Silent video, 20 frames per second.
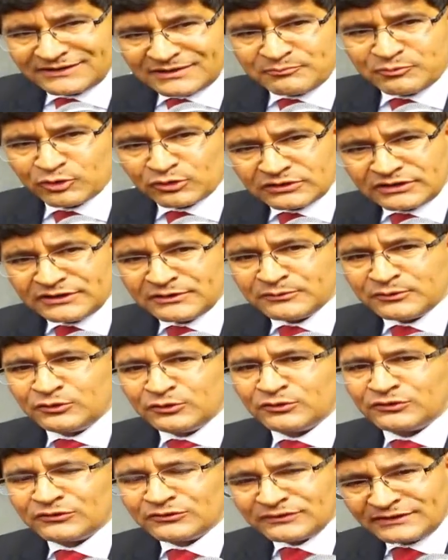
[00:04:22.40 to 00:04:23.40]

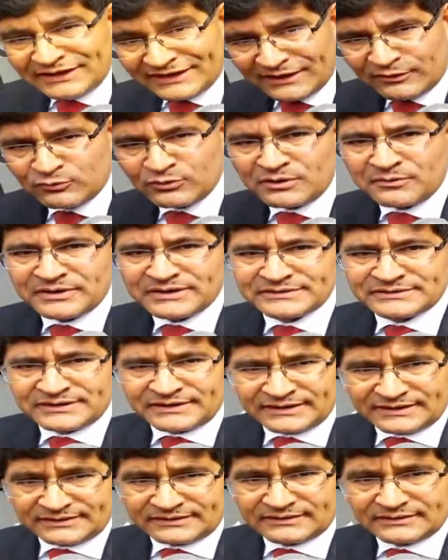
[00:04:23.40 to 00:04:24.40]
deportivo de la
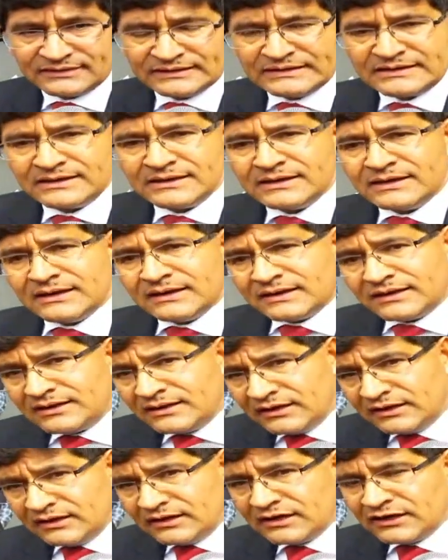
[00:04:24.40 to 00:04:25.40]
universidad.
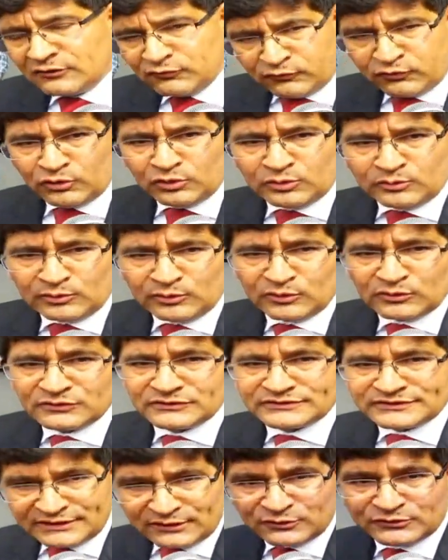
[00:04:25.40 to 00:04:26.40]
Y el fútbol
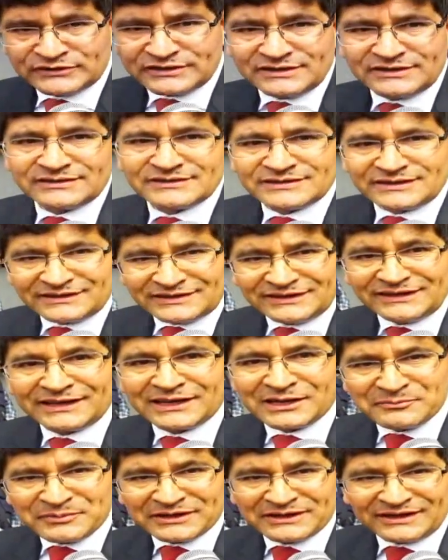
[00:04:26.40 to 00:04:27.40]
sí o sí se
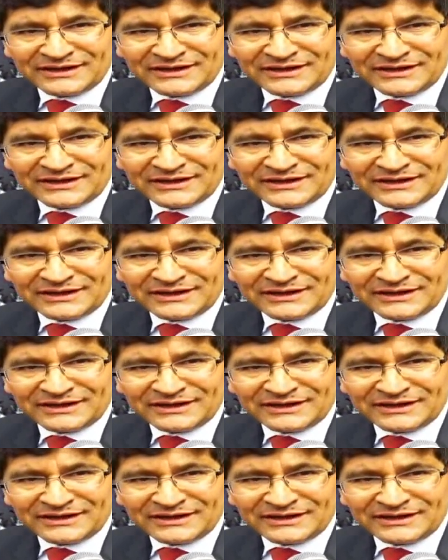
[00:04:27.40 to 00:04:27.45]
tiene que